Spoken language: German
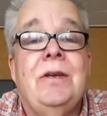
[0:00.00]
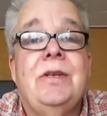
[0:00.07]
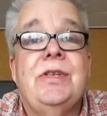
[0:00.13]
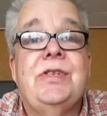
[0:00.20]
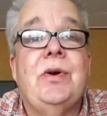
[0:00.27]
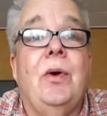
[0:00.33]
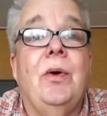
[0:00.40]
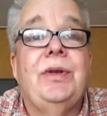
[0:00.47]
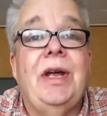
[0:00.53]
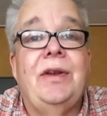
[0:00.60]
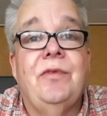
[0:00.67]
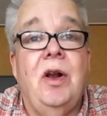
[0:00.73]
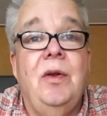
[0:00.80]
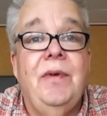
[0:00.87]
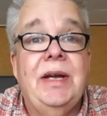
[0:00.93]
So, dann
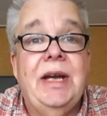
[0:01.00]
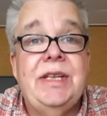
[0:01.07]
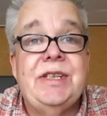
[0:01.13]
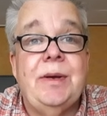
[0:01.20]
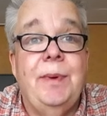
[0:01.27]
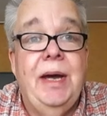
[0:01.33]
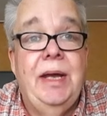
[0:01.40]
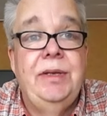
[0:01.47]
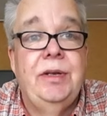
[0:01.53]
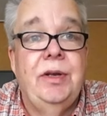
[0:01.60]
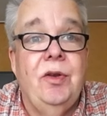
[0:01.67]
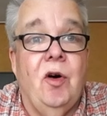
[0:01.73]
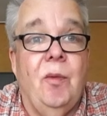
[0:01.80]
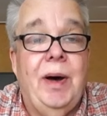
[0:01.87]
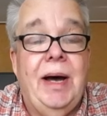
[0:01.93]
wollen wir jetzt am Ende
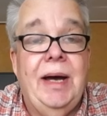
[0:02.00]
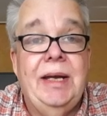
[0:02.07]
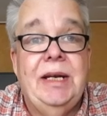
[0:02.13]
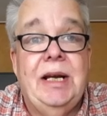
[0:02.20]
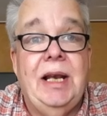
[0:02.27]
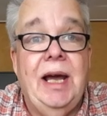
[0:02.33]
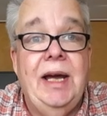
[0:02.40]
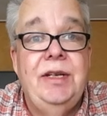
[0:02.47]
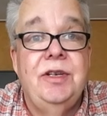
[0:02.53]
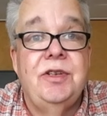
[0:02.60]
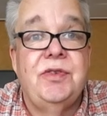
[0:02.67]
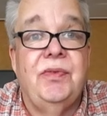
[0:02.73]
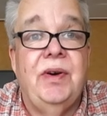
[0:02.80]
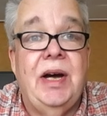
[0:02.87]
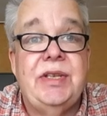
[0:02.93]
nochmal ein kleines
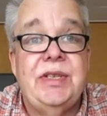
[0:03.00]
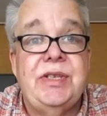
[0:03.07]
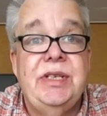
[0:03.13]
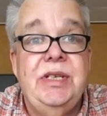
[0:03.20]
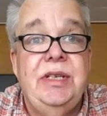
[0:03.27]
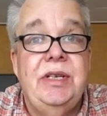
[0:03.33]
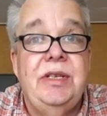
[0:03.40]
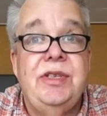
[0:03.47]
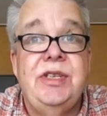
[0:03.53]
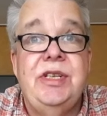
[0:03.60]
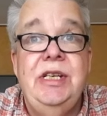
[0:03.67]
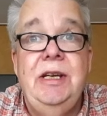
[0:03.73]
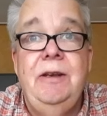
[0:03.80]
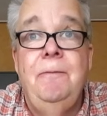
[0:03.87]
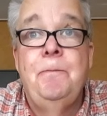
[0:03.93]
Fazit
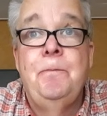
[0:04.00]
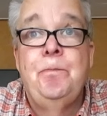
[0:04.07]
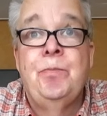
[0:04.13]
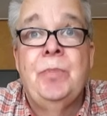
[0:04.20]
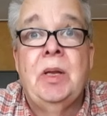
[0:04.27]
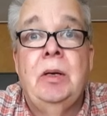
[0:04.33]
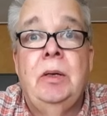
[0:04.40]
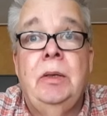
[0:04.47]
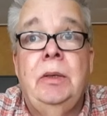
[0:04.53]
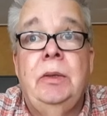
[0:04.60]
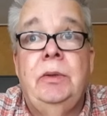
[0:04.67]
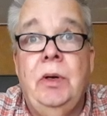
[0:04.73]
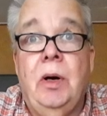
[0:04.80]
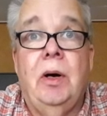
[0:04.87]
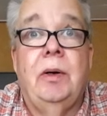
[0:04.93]
ziehen.
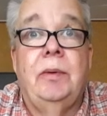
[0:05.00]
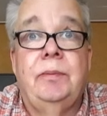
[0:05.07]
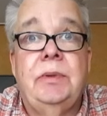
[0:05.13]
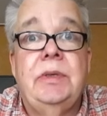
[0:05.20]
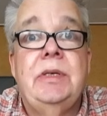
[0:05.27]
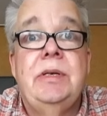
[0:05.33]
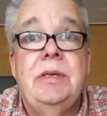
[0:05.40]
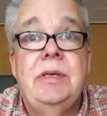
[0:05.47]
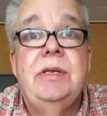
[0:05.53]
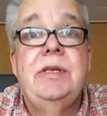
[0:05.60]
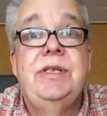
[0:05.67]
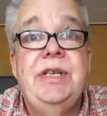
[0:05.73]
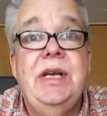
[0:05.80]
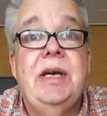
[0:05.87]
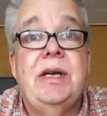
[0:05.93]
Ja,
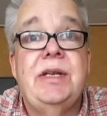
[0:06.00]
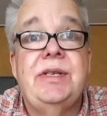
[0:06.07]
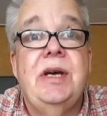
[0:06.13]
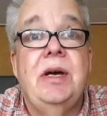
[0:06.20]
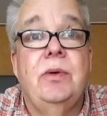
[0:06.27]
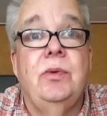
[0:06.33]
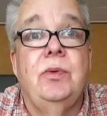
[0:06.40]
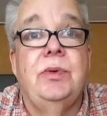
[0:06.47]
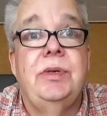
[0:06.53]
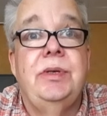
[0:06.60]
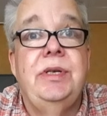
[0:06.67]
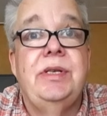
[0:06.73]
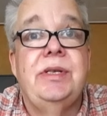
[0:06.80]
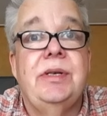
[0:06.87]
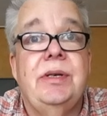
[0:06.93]
sehr, sehr gut,
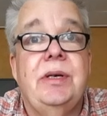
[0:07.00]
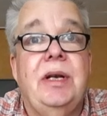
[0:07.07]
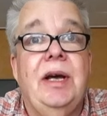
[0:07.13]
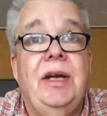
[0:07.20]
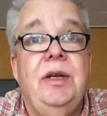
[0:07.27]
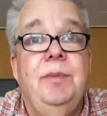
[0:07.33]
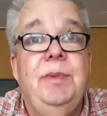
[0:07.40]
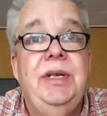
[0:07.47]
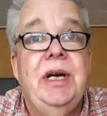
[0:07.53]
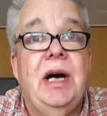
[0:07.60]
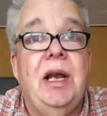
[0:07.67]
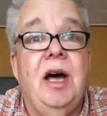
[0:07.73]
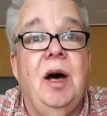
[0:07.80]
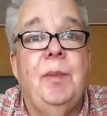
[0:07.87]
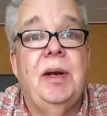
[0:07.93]
diese kleine
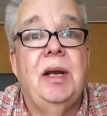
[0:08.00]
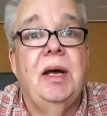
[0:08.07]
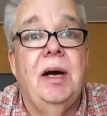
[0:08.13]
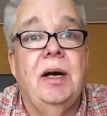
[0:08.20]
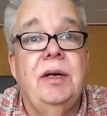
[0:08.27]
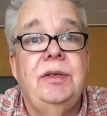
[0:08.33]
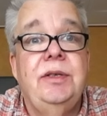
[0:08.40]
Mini-Alarmanlage.